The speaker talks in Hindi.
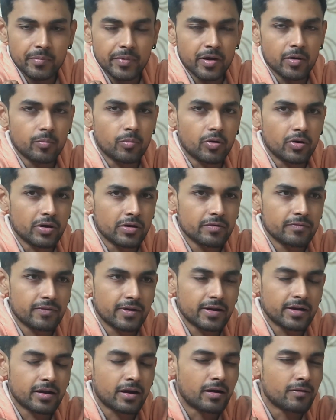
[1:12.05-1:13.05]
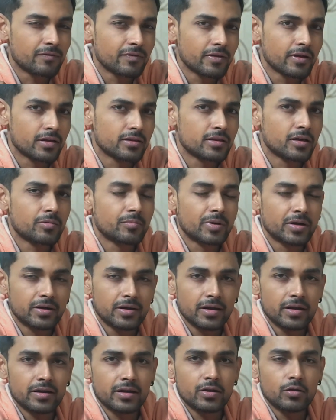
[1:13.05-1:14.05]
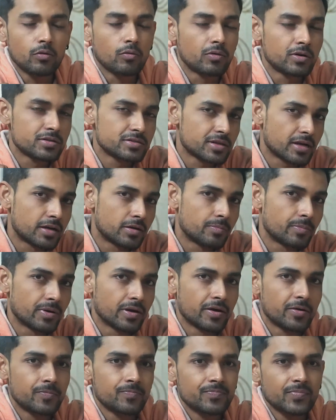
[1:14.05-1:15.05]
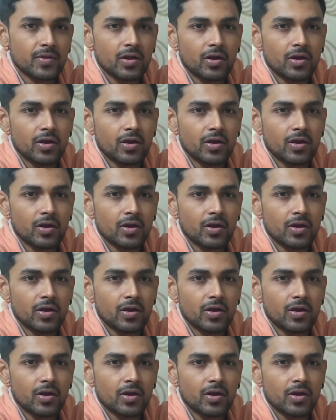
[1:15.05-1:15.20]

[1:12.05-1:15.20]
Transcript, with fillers: मेरा बॉडी फैट काफ़ी हद तक मेंटेन है लोअर साइड पे है